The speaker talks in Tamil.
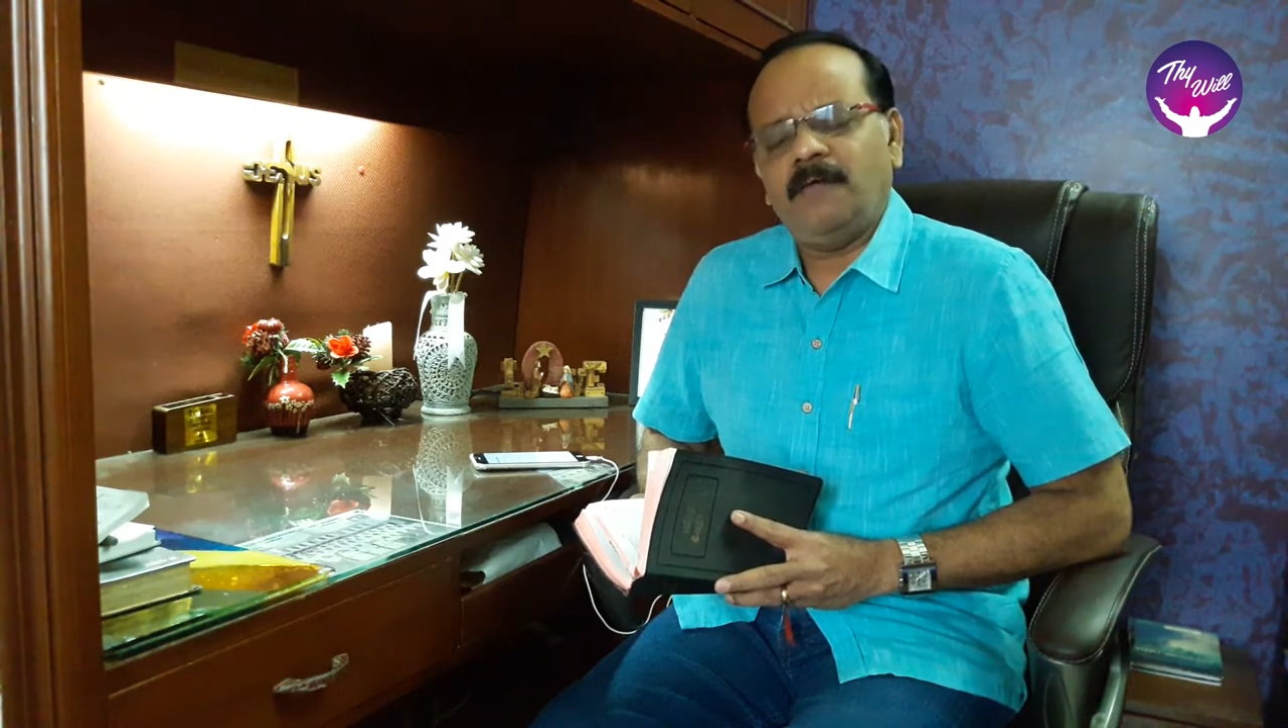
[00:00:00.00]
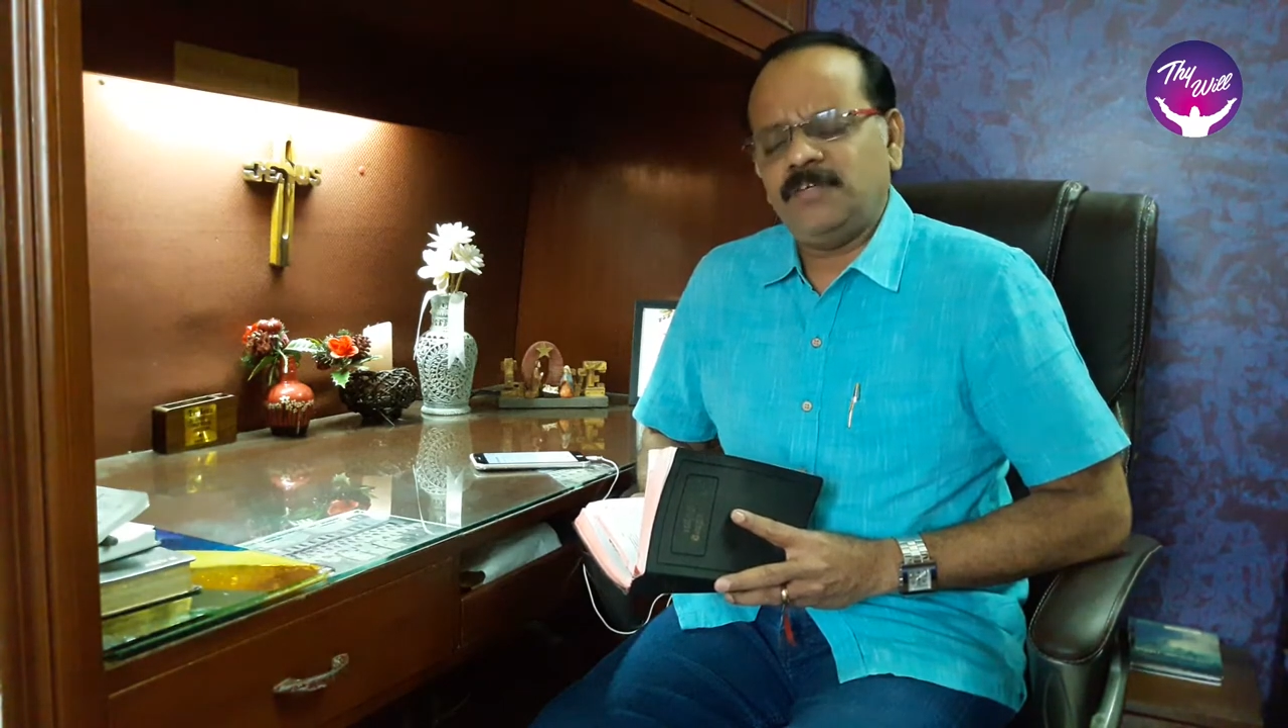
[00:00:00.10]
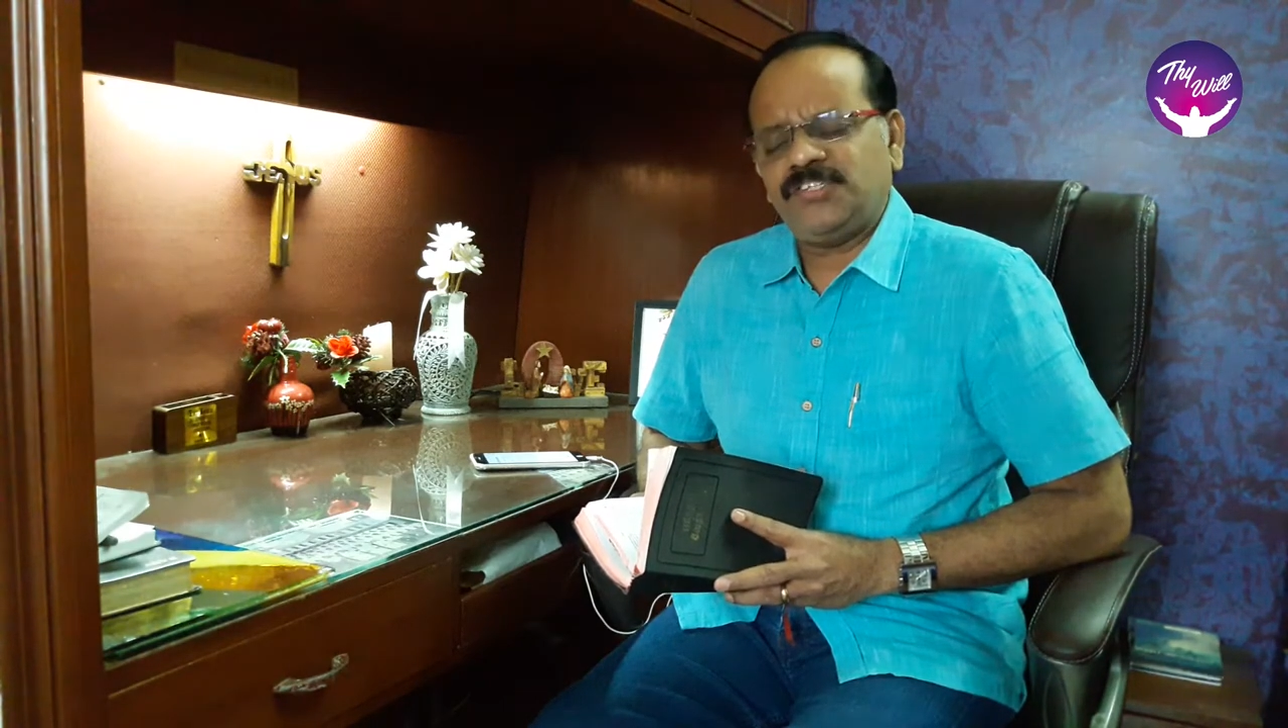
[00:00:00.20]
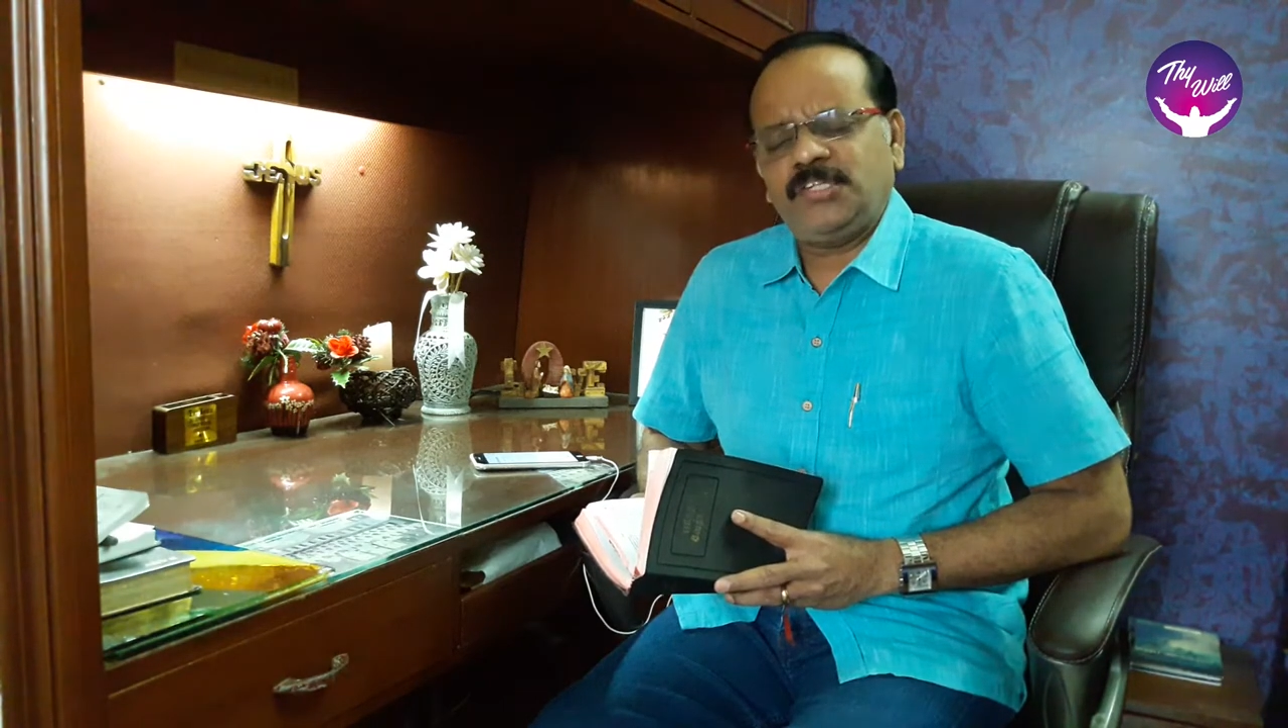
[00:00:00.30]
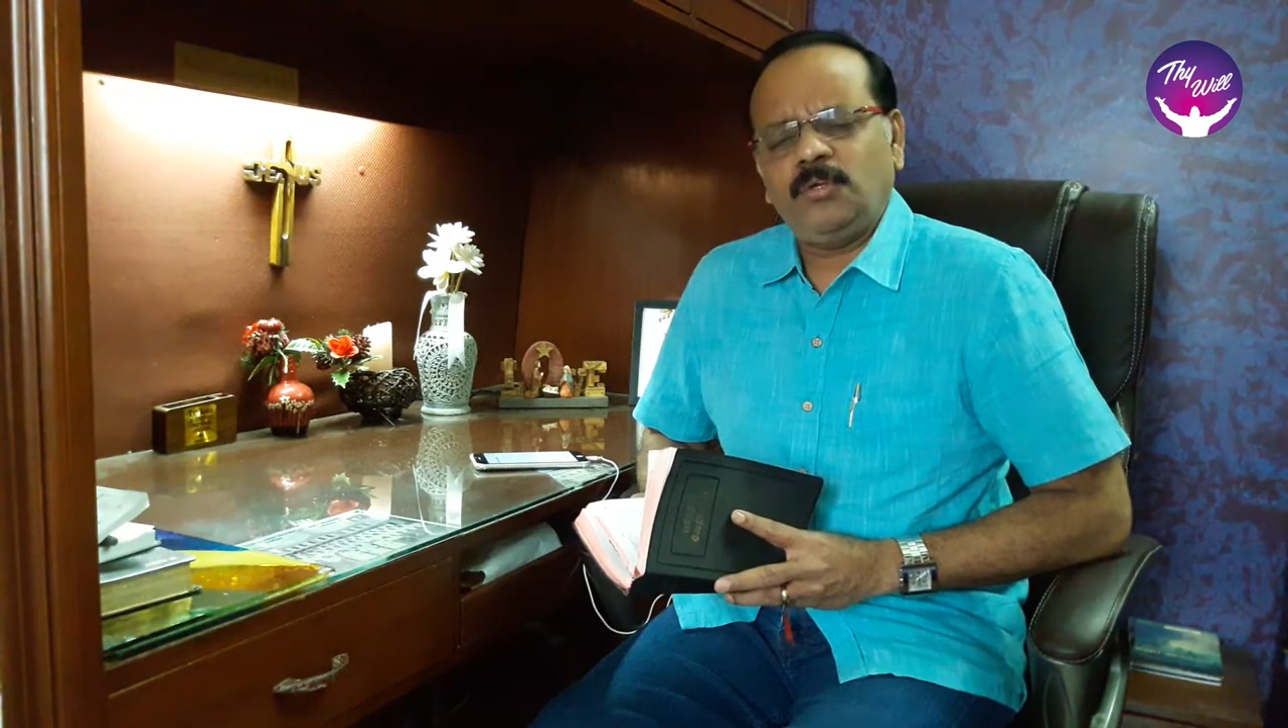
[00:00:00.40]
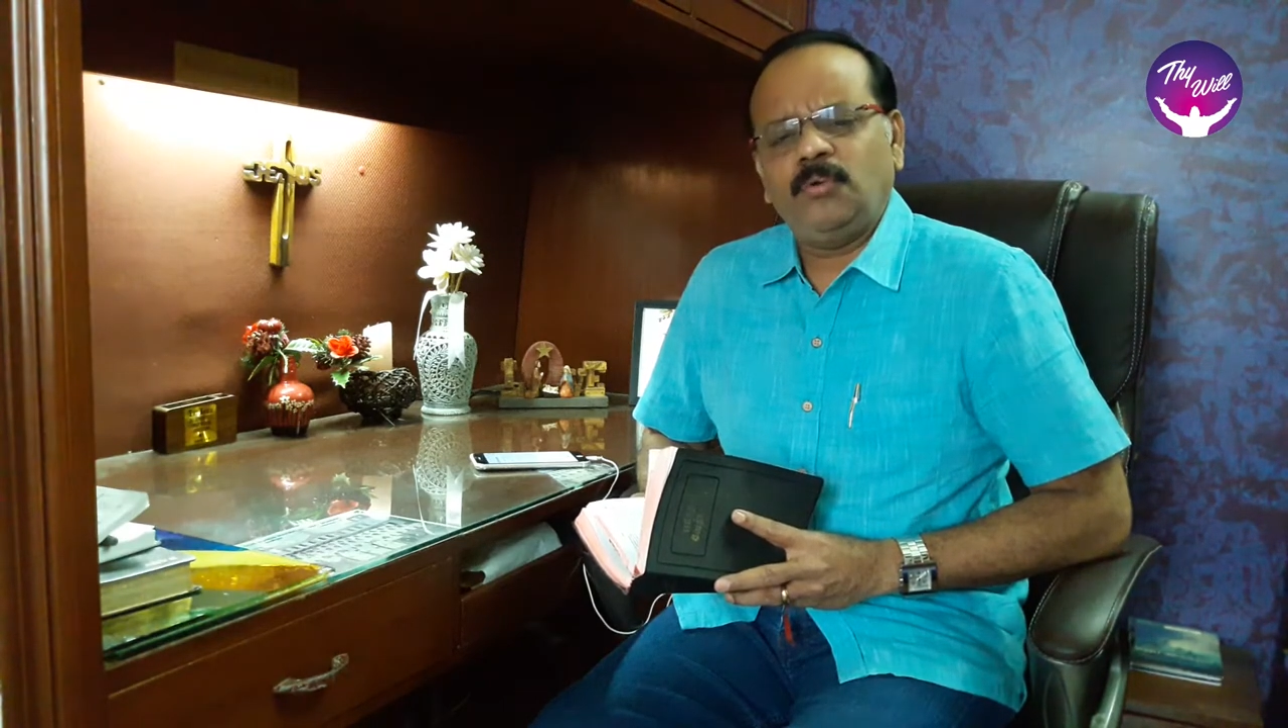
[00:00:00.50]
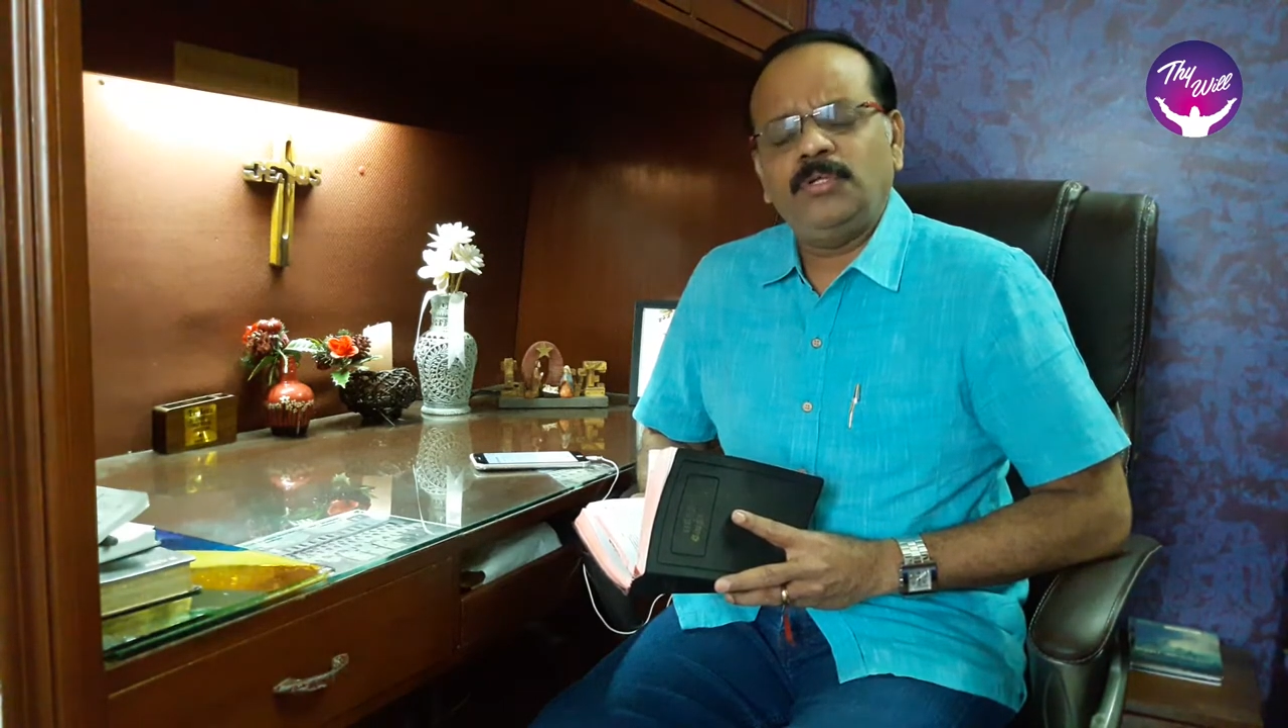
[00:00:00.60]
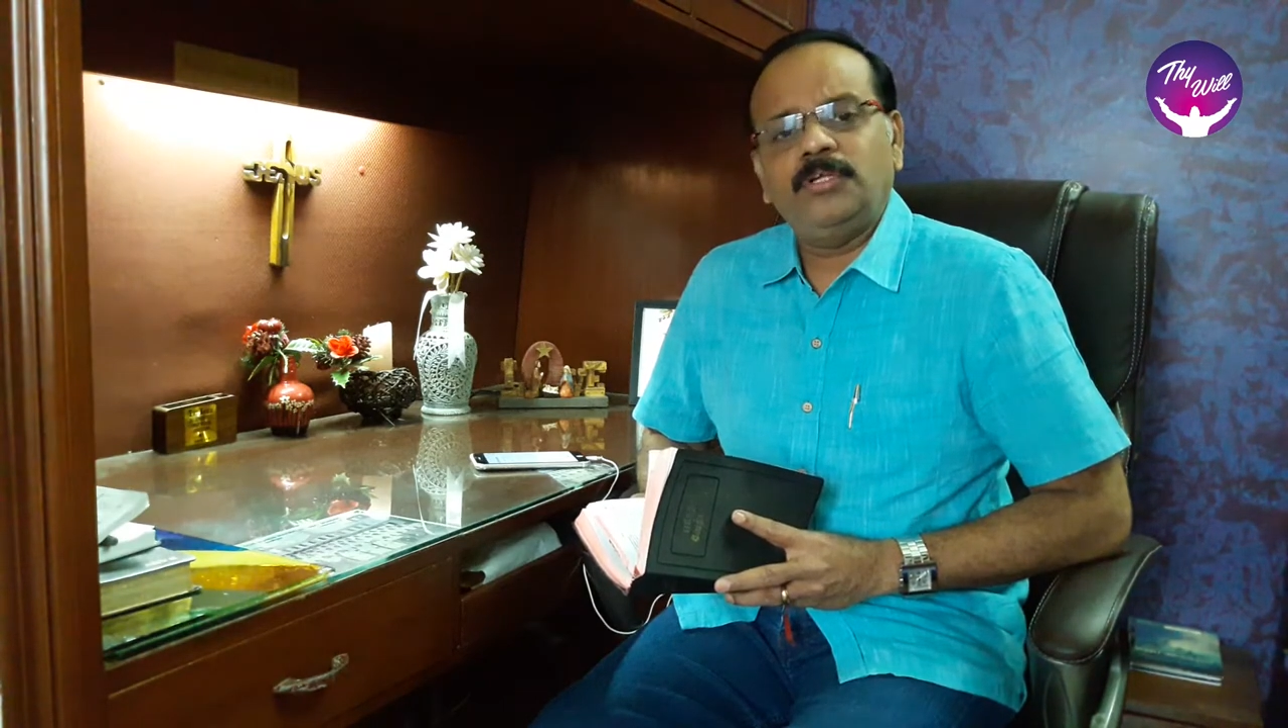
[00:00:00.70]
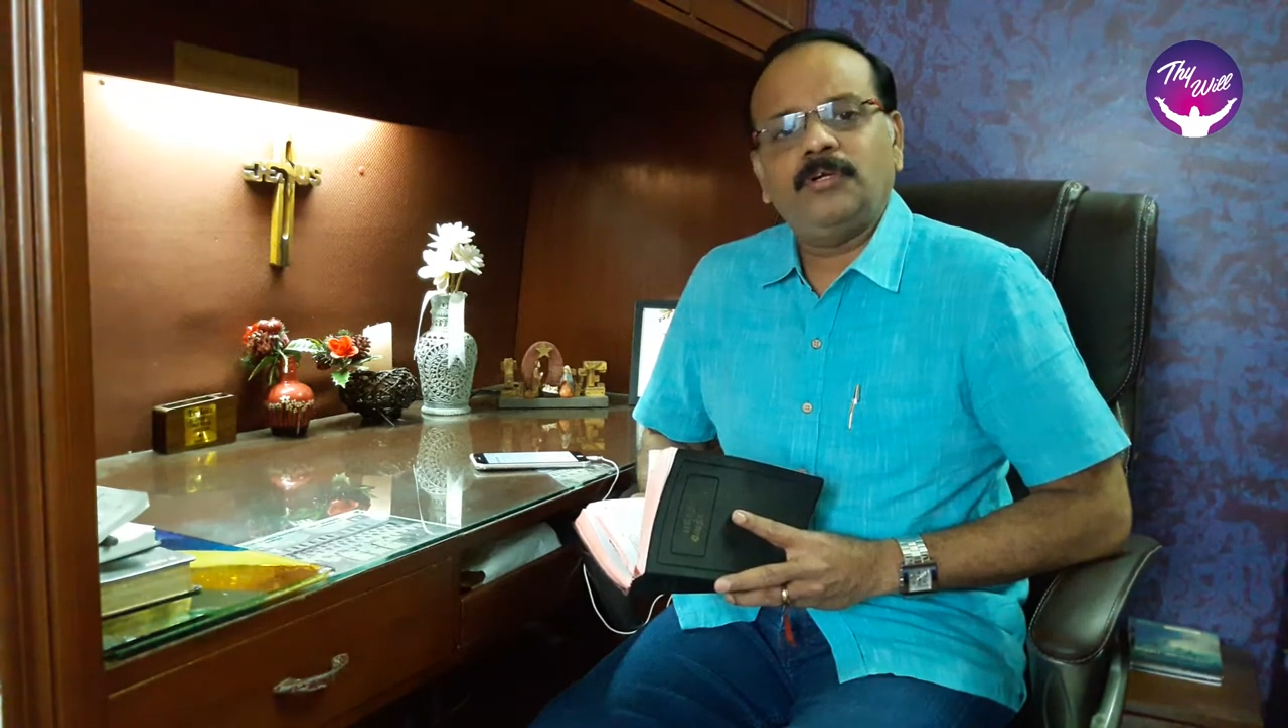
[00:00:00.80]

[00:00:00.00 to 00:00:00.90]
அவஸ்தையோடு